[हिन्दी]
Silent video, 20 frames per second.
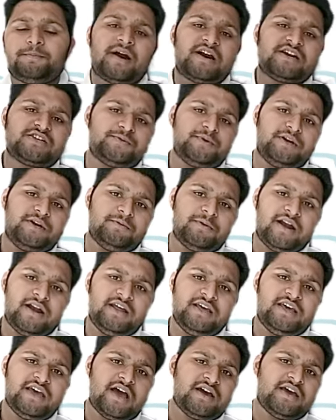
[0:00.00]
पार्ट्स में डिवाइड
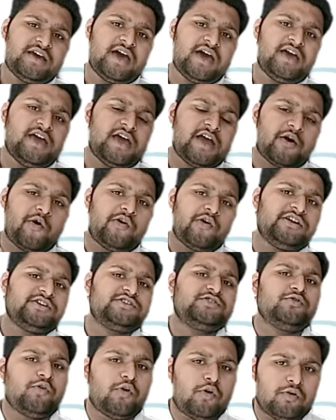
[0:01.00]
किया गया है अकॉर्डिंग
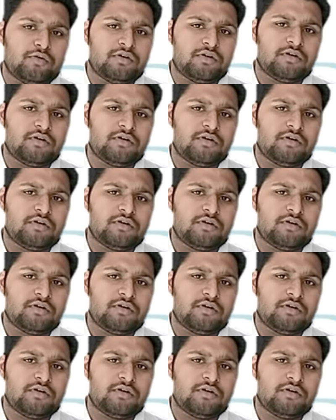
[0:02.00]
टू नो